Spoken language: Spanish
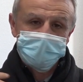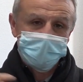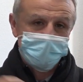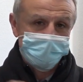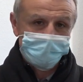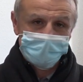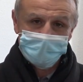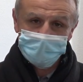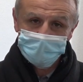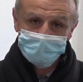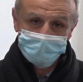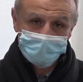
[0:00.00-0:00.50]

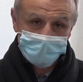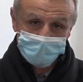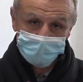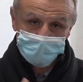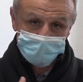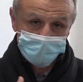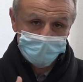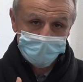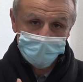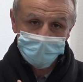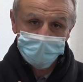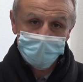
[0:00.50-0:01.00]
que por
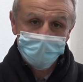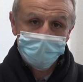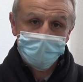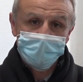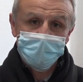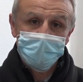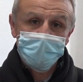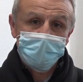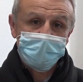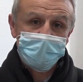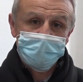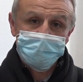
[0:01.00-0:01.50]
supuesto pido
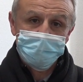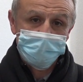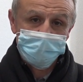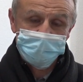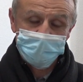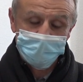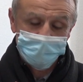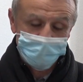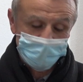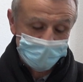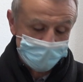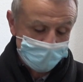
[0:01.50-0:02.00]

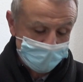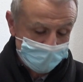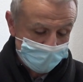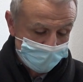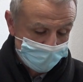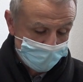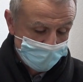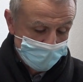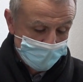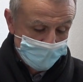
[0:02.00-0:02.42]
responsabilidad.